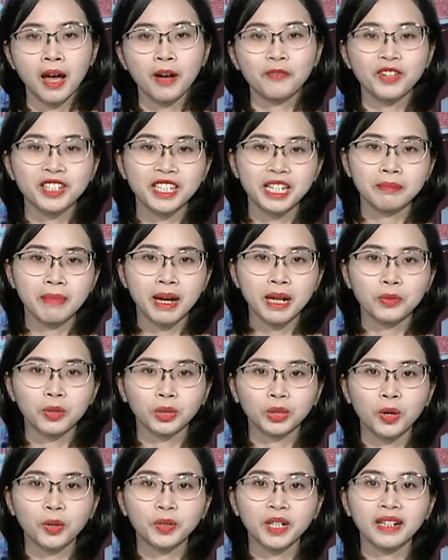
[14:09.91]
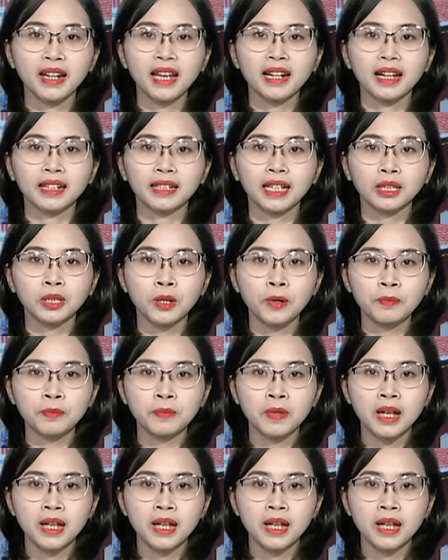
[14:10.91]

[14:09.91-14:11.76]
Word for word: Phần trình bày của tôi đến đây là kết thúc.